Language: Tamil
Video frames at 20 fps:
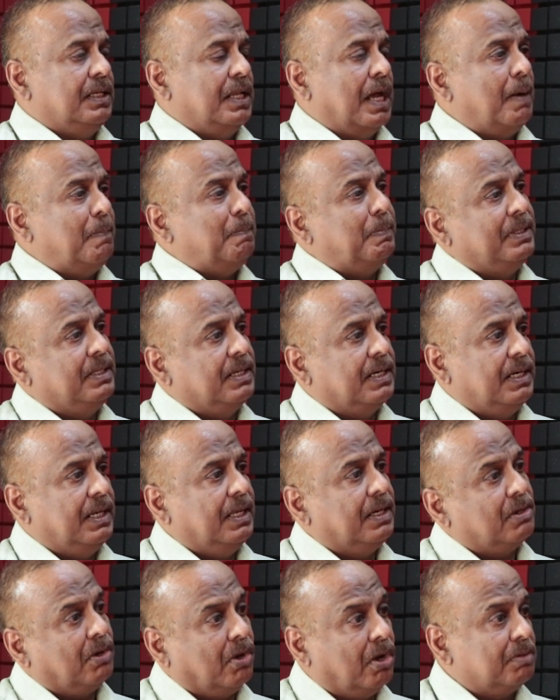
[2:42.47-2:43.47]

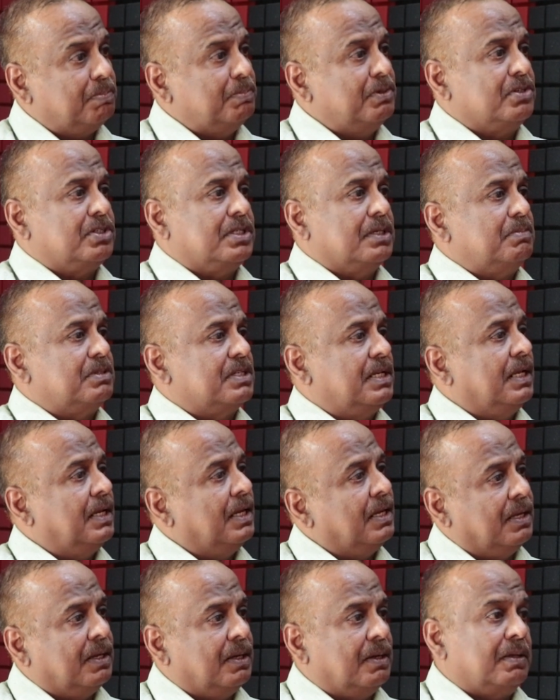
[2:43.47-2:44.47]
நாற்பதுகளிலே கிளாக்
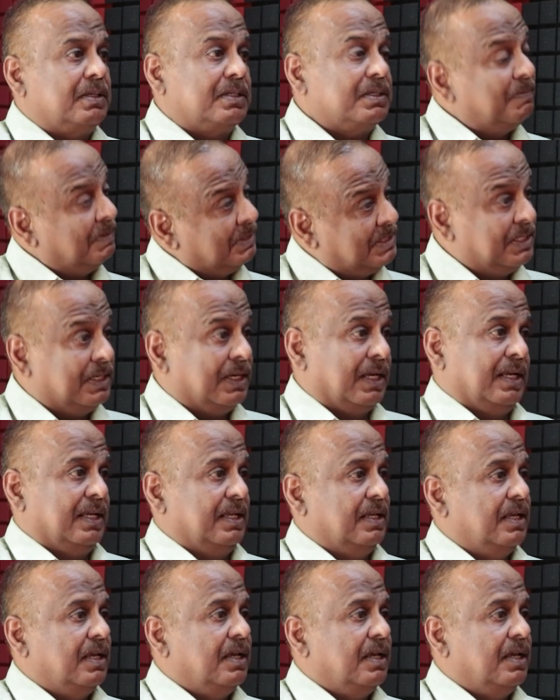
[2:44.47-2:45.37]
மியூசியம்ஸ்லாம் வச்சுருக்காங்க